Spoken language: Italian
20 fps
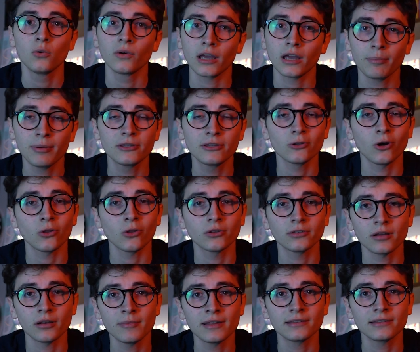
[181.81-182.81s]
Un capitolo
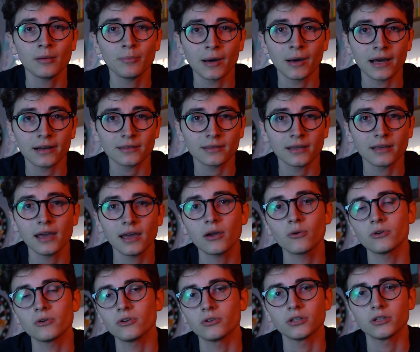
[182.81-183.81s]
totalmente a parte è
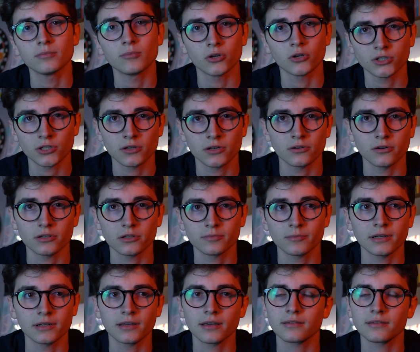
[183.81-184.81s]
quello di Bojack
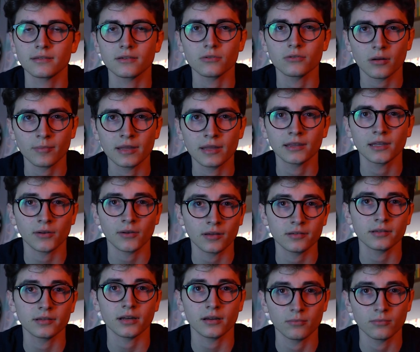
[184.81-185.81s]
Horseman, che sicuramente è una
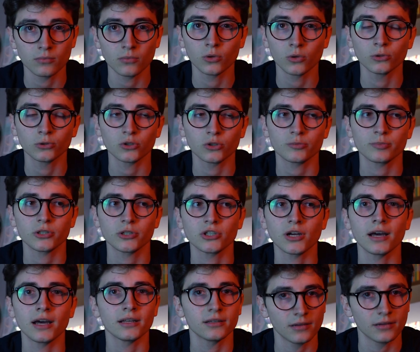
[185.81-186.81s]
serie molto
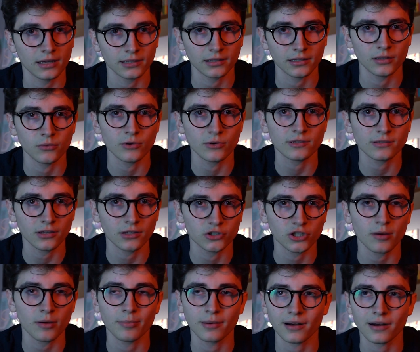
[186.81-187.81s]
speciale, anche di questa
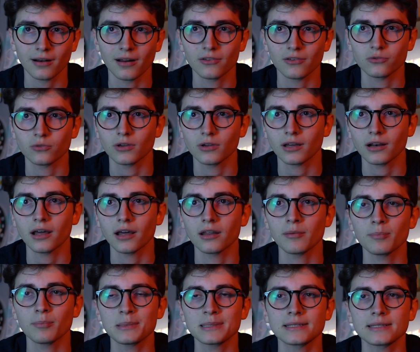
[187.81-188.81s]
già parlai sul canale
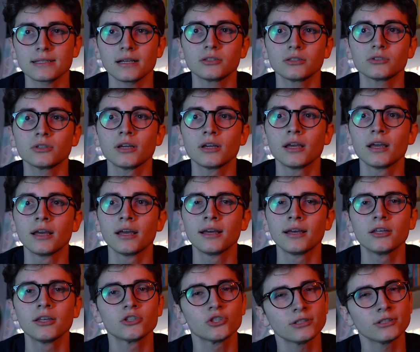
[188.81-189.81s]
in passato.
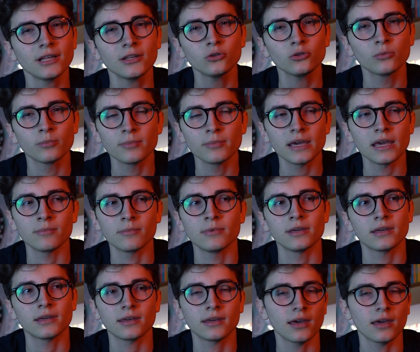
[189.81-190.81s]
Citando un
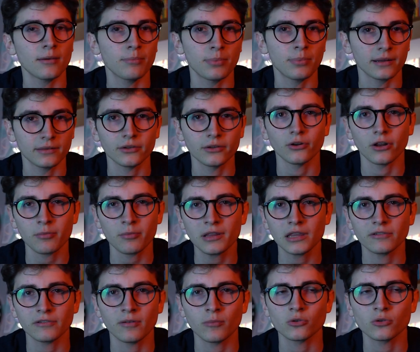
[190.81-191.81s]
meme che è
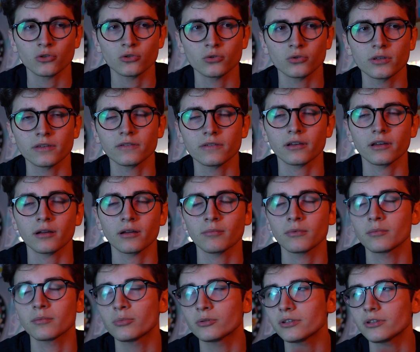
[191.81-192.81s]
particolarmente famoso su
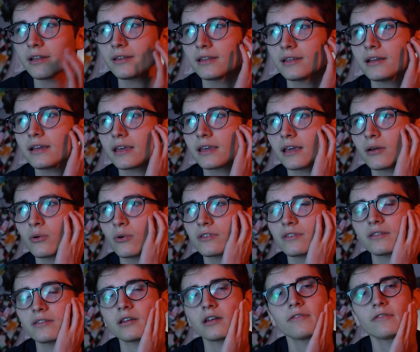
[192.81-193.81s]
Instagram, potrei dire che
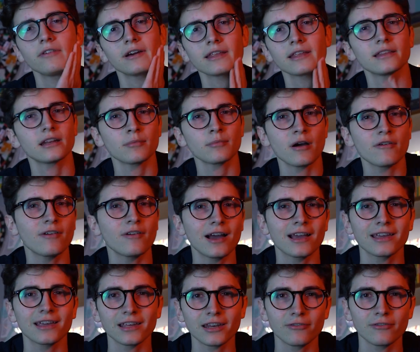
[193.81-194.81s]
questa serie fa ridere ma fa
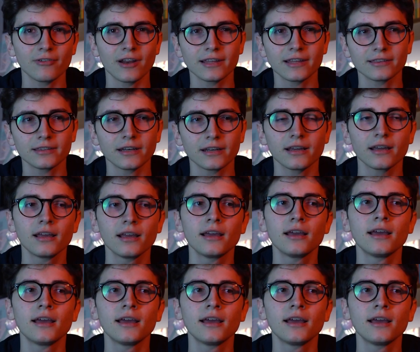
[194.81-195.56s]
anche riflettere.